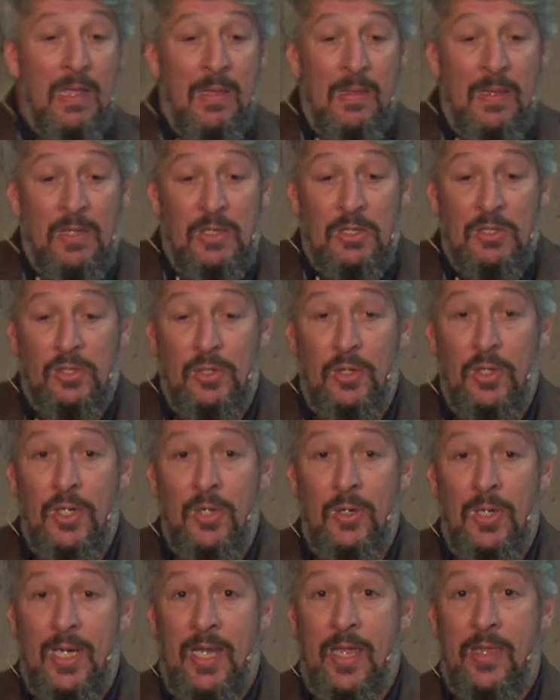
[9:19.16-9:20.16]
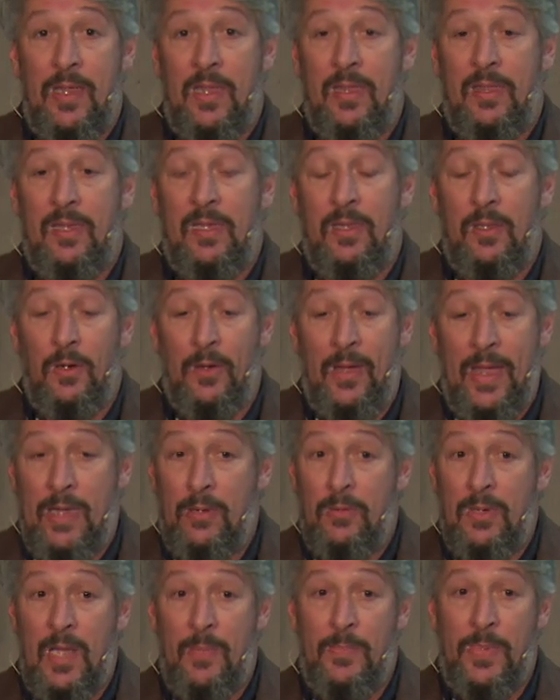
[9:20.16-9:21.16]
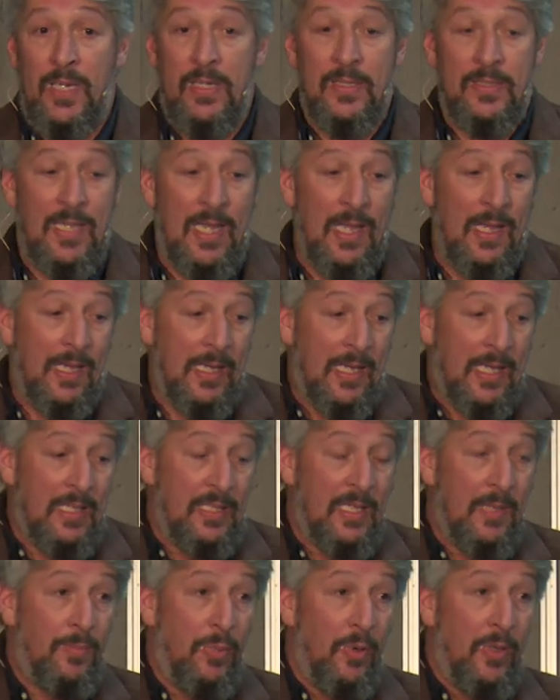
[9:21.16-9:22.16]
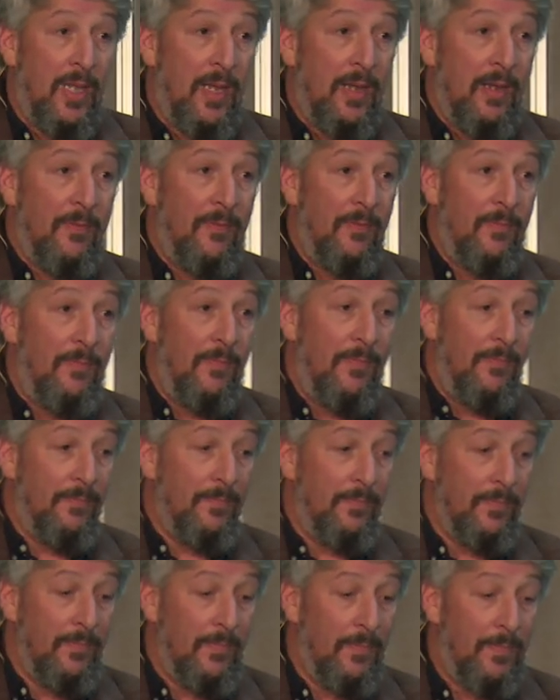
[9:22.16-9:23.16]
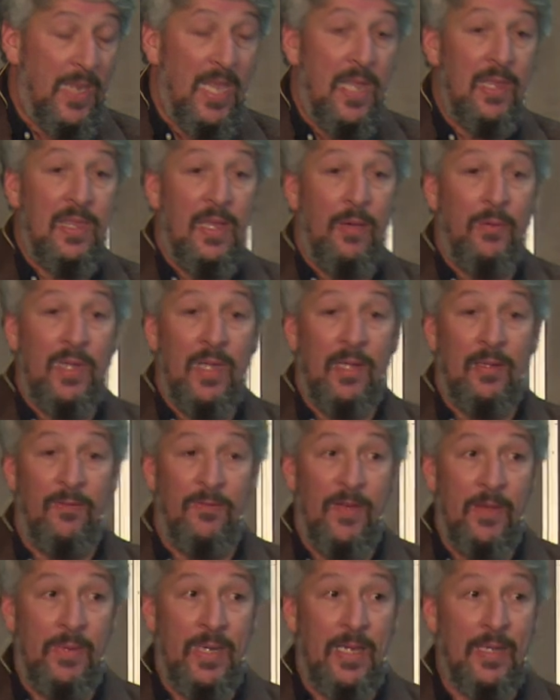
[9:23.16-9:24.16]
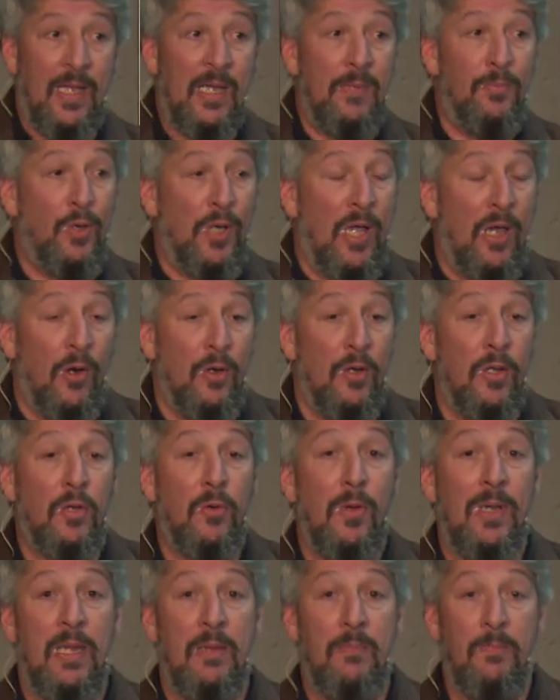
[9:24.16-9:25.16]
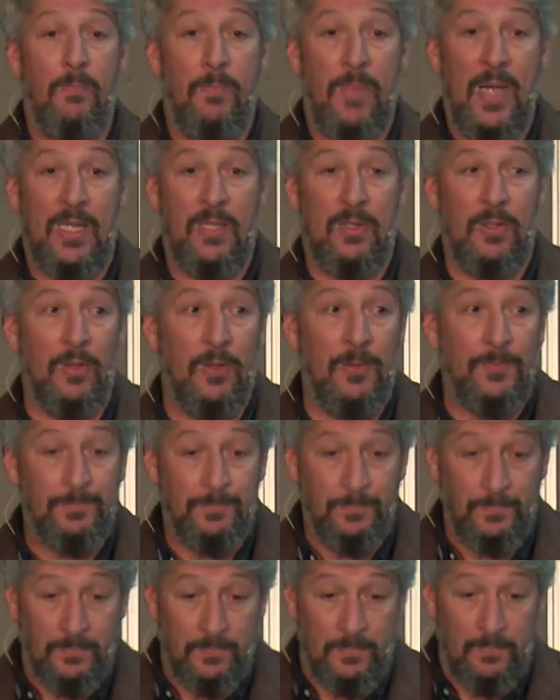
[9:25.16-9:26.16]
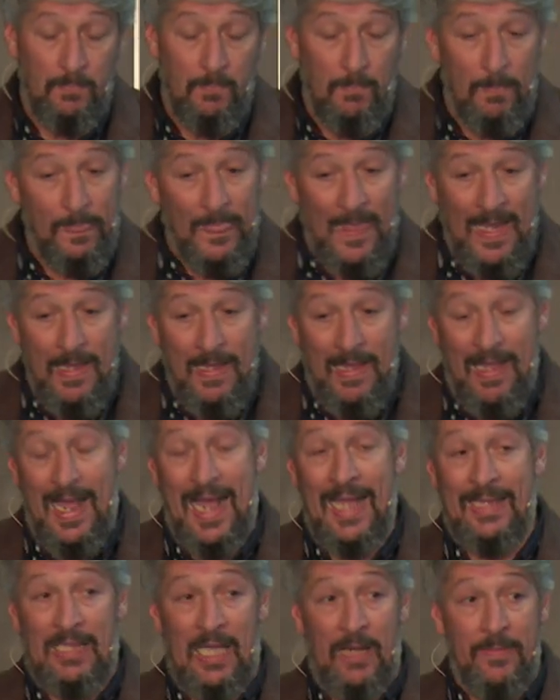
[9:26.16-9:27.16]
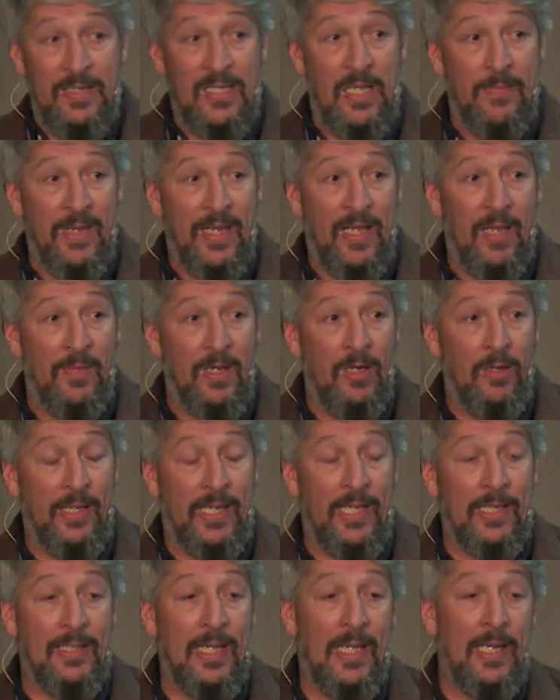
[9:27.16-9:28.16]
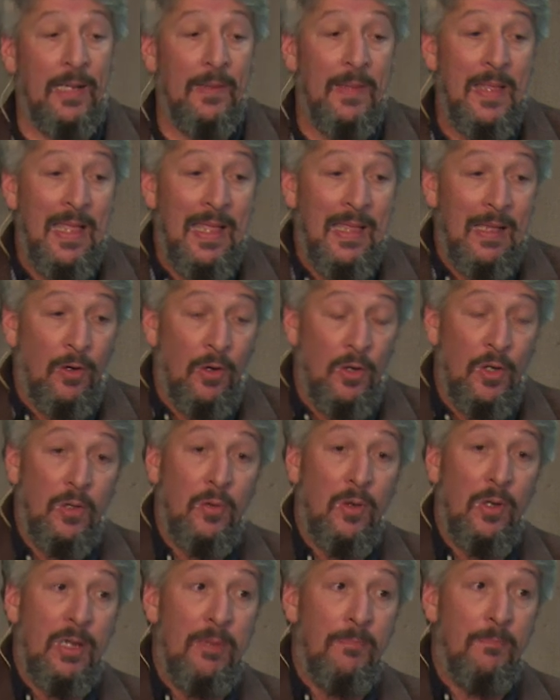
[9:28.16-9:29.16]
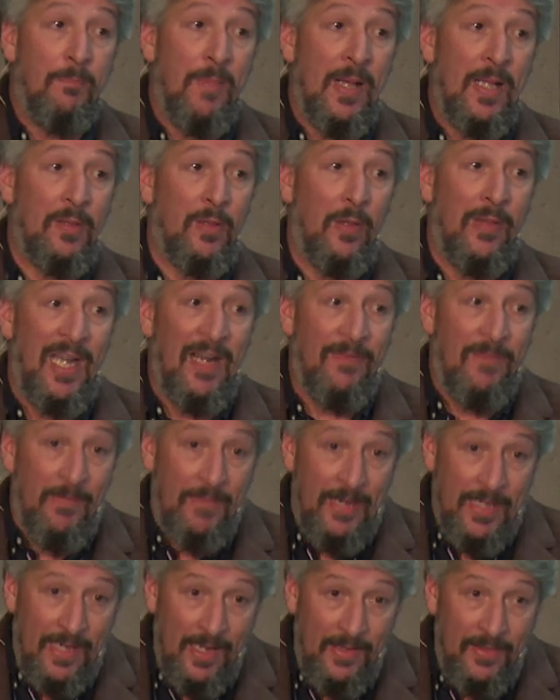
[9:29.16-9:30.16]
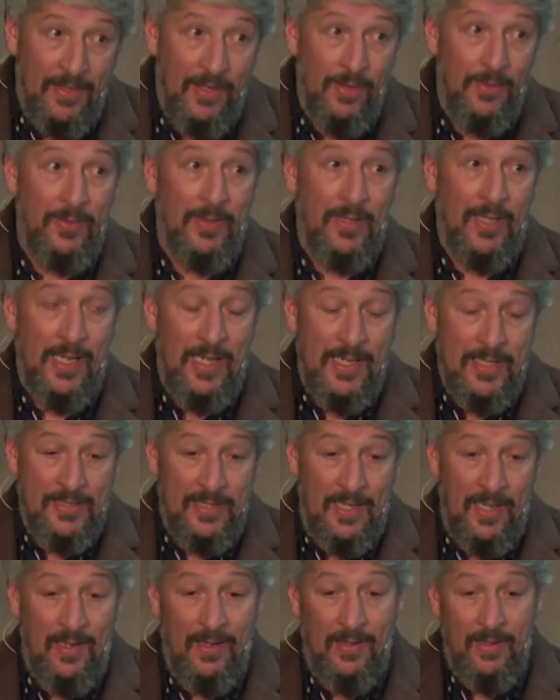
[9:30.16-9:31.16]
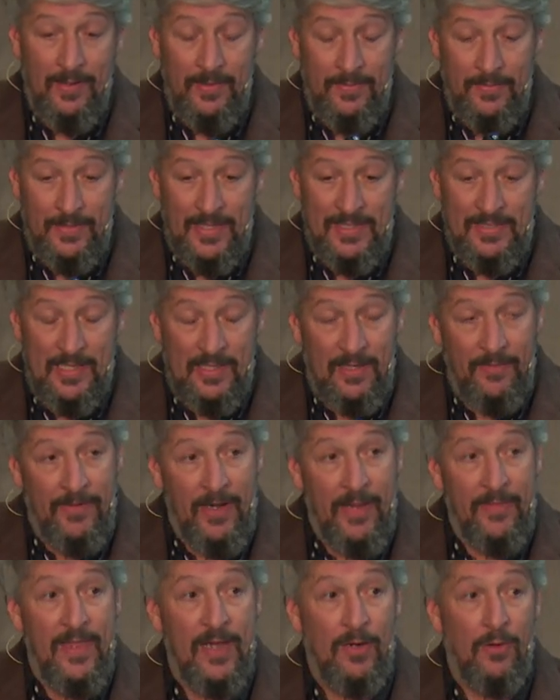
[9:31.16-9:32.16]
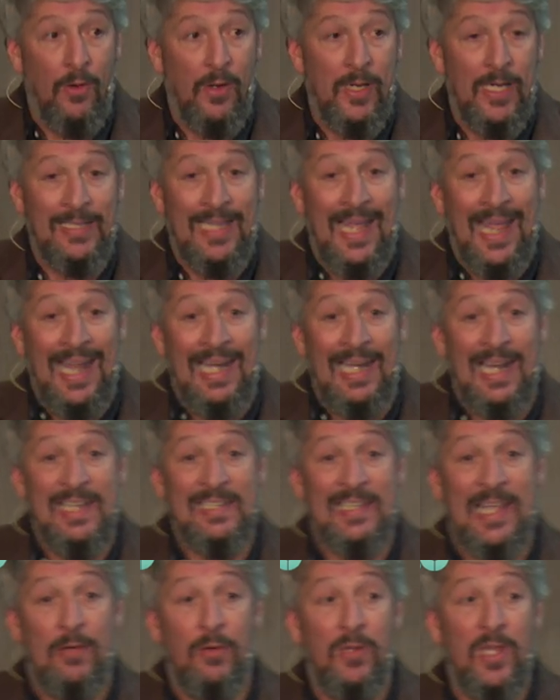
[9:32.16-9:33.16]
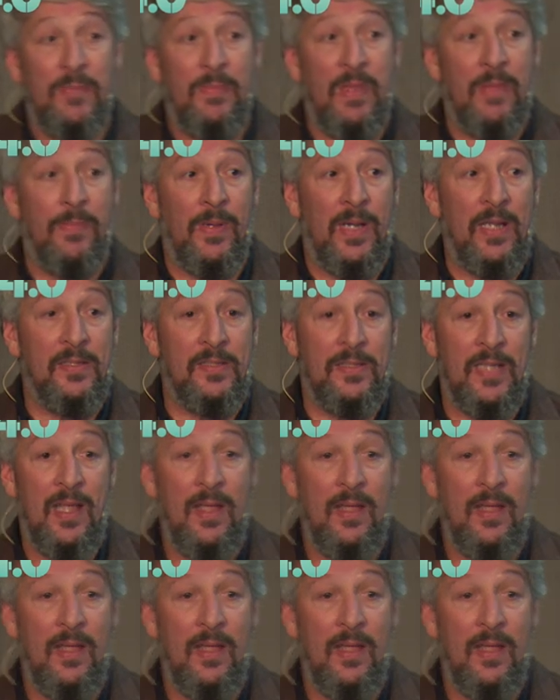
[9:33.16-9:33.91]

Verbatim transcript: soy yo el que decido en una prensa qué tipo de mm, pieza voy a fabricar porque conozco el impacto a través de mi gemelo digital conozco el impacto de la fabricación de esa referencia concreta en la salud de mi prensa